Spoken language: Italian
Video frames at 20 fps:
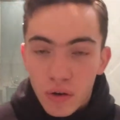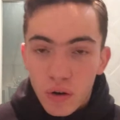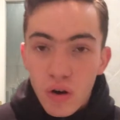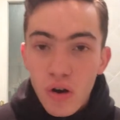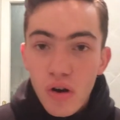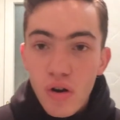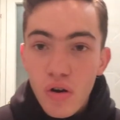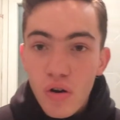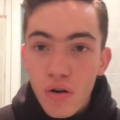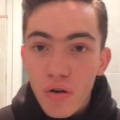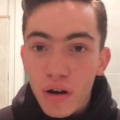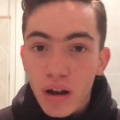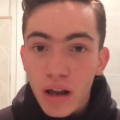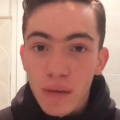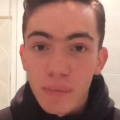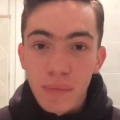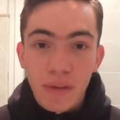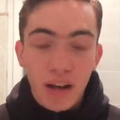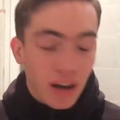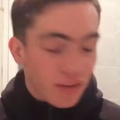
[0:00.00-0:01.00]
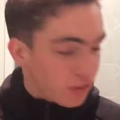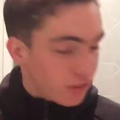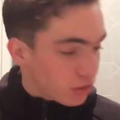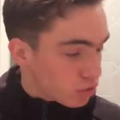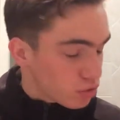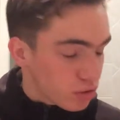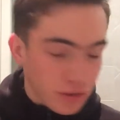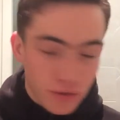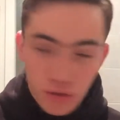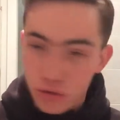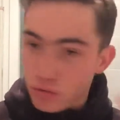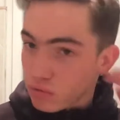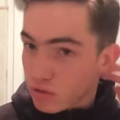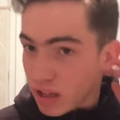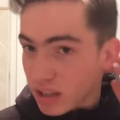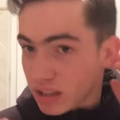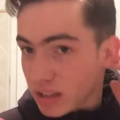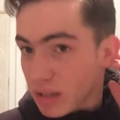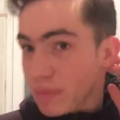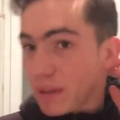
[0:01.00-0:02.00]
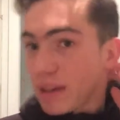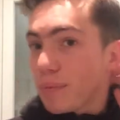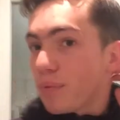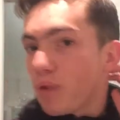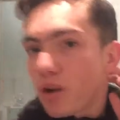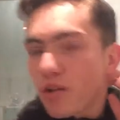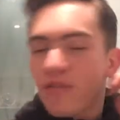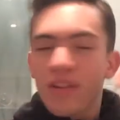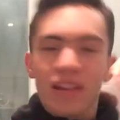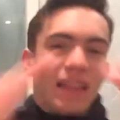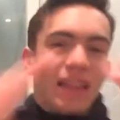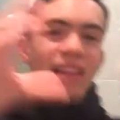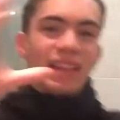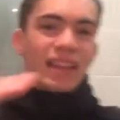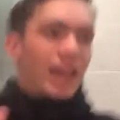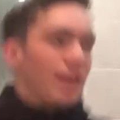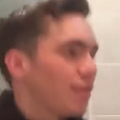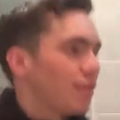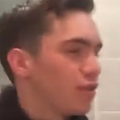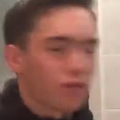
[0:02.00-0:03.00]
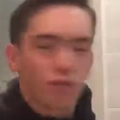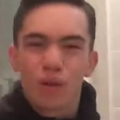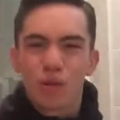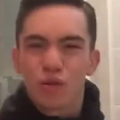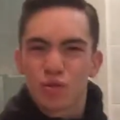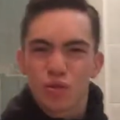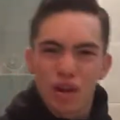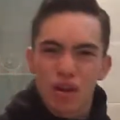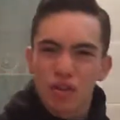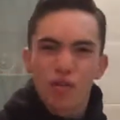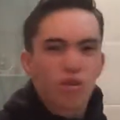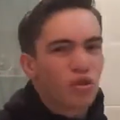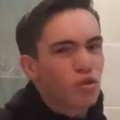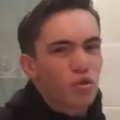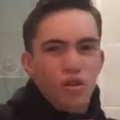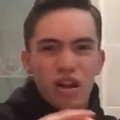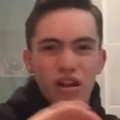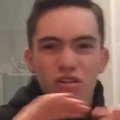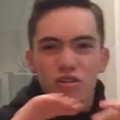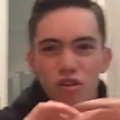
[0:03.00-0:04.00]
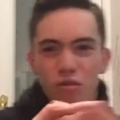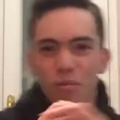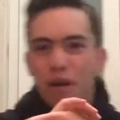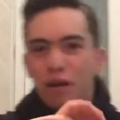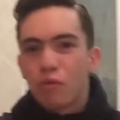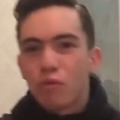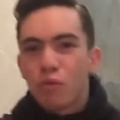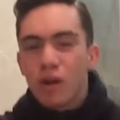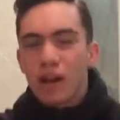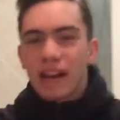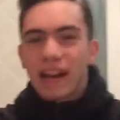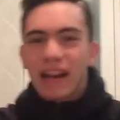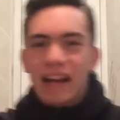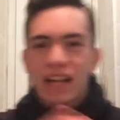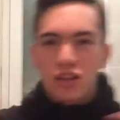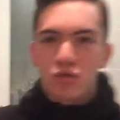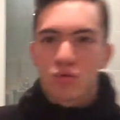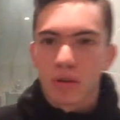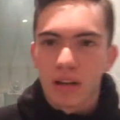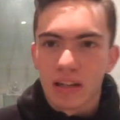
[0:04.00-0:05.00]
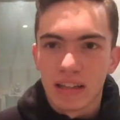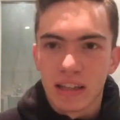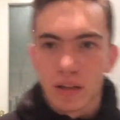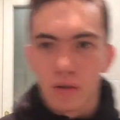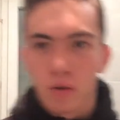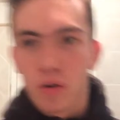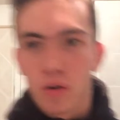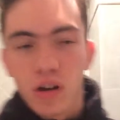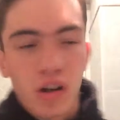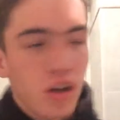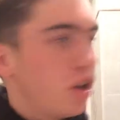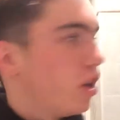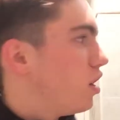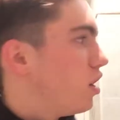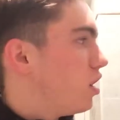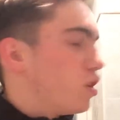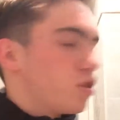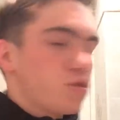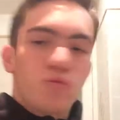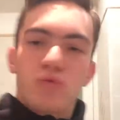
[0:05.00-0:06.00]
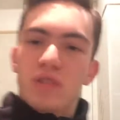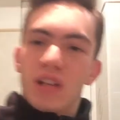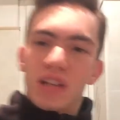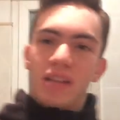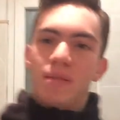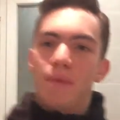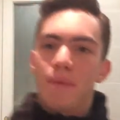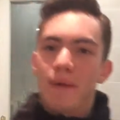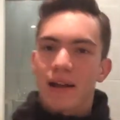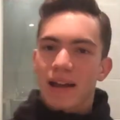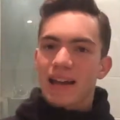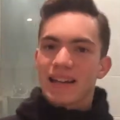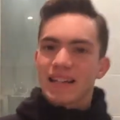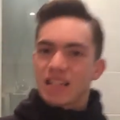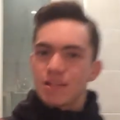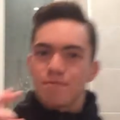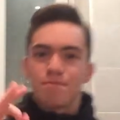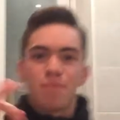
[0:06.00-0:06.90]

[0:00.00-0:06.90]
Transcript: Oh, che il Milan ha fatto schifo, scusatemi, che poi vedete che quando sono nervoso non ragiono manco quel cazzo che dico. Scusatemi magari se